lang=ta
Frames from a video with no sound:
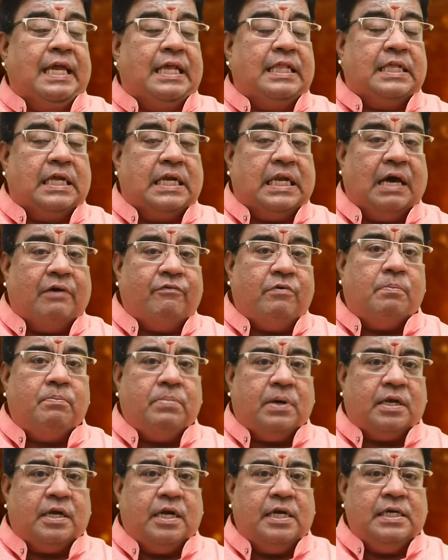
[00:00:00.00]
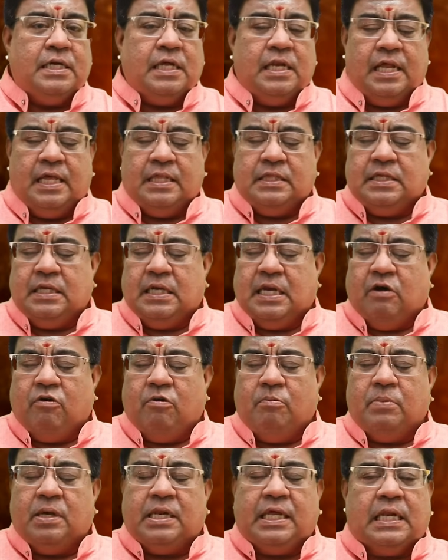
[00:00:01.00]
இந்த நவம்பர் ரெண்டுலேருந்து
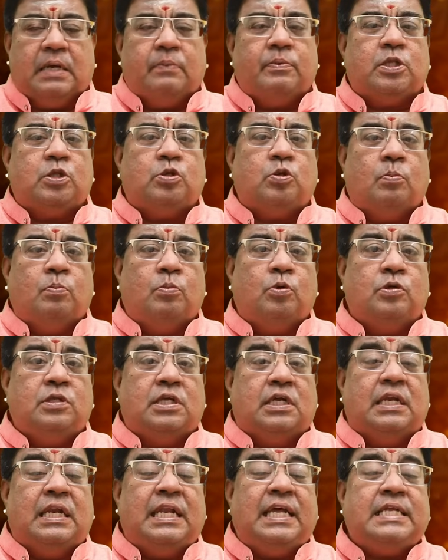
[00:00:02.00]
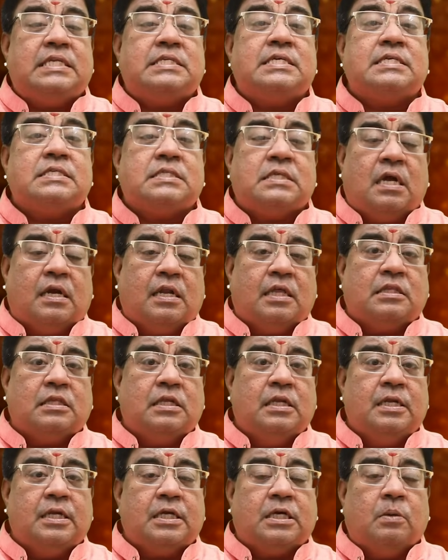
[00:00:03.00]
நவம்பர் ஒன்பது
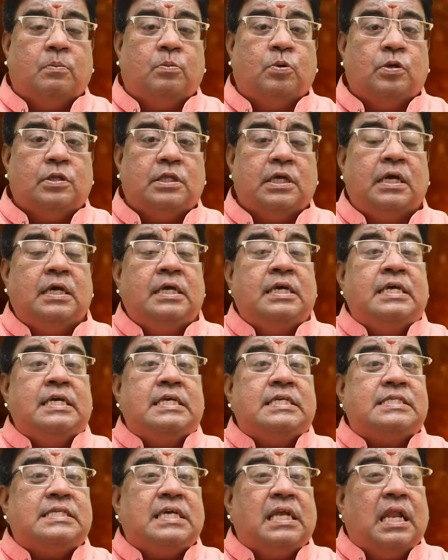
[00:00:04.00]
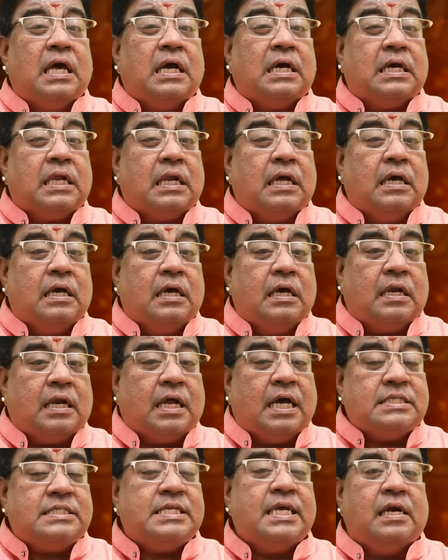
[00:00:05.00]
நீச்சஸ்தானத்தில் இருக்கும்போது சில
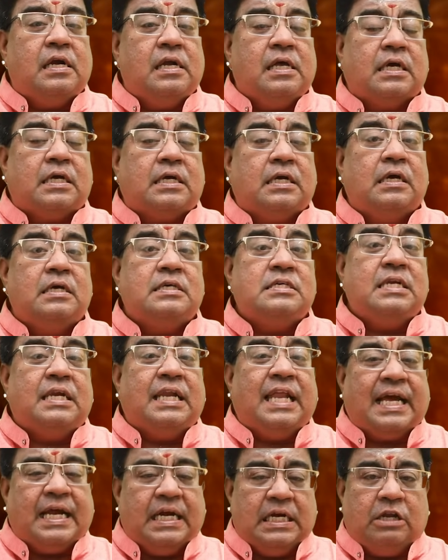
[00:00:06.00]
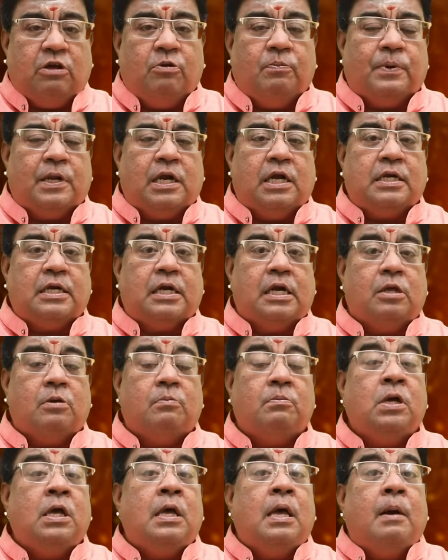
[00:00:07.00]
ராசிகளுக்கு நெகட்டிவ்
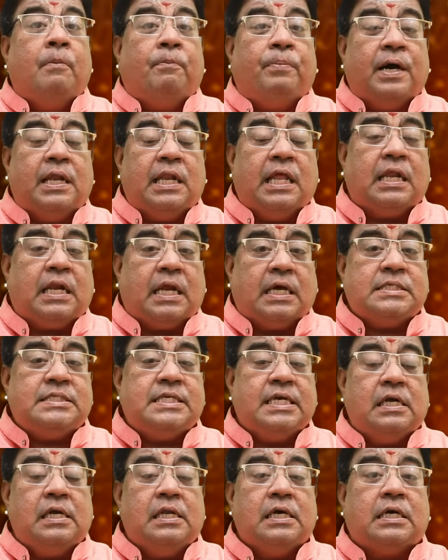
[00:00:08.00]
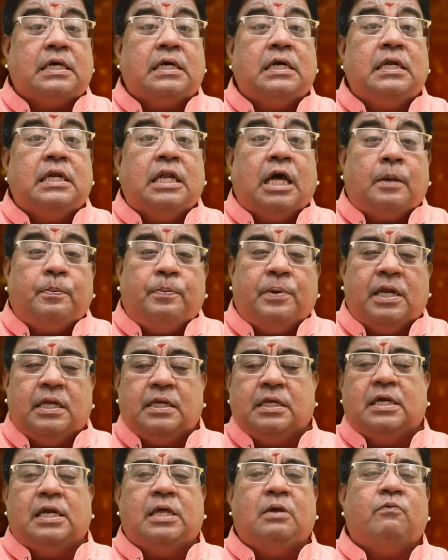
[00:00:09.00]
பலன்களையும் பல ராசிகளுக்கு
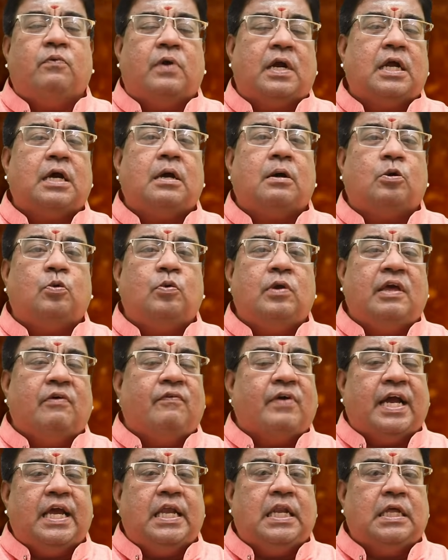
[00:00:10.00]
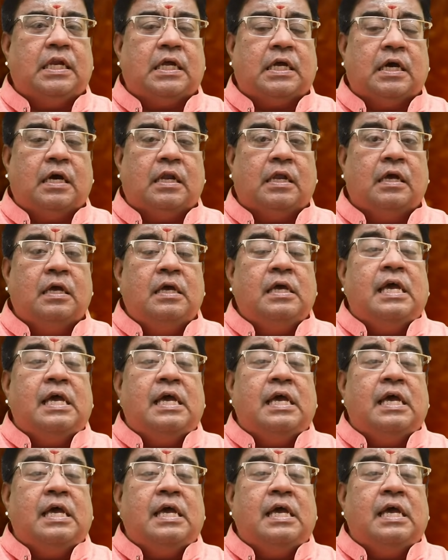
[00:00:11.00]
நற்பலன்களையும் வழங்கக்கூடிய வகையில் இருக்காரு